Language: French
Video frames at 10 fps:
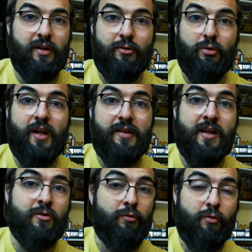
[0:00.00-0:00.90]
et les deux
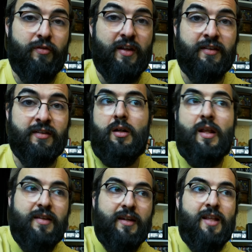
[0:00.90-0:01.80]
dernières se font face. La
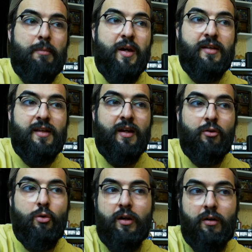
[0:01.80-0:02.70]
série n'a pas été
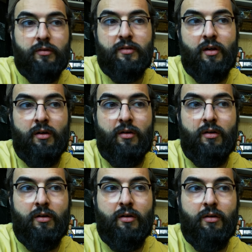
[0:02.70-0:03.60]
incohérente
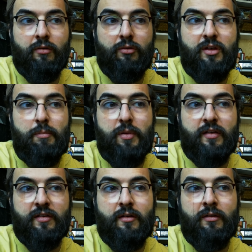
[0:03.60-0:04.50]
en, se
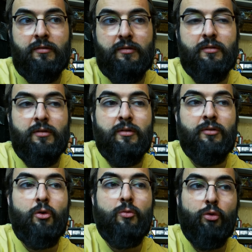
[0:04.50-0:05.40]
déplaçant
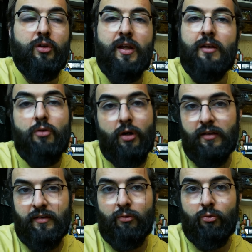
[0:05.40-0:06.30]
dans le monde réel durant la
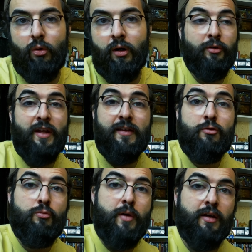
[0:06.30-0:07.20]
saison 3. On a
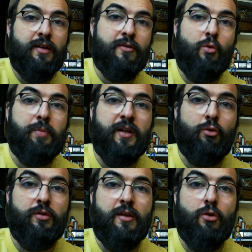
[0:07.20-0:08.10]
des humains qui sont
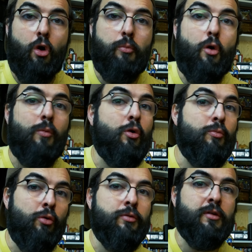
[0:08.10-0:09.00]
prisonniers de leur propre
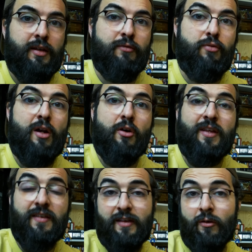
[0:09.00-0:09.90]
monde, qui voient leur
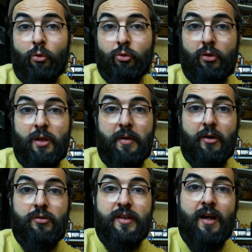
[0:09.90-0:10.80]
destin contrôlé par
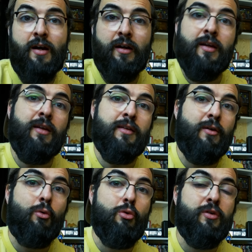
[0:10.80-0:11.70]
une IA, et
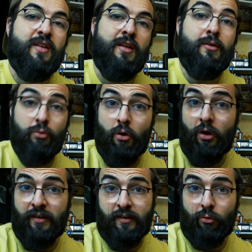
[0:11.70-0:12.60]
ça on le sait durant
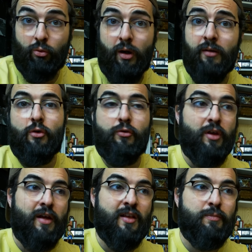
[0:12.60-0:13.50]
la saison 3, sauf qu'on
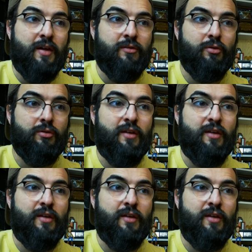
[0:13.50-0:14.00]
a une espèce de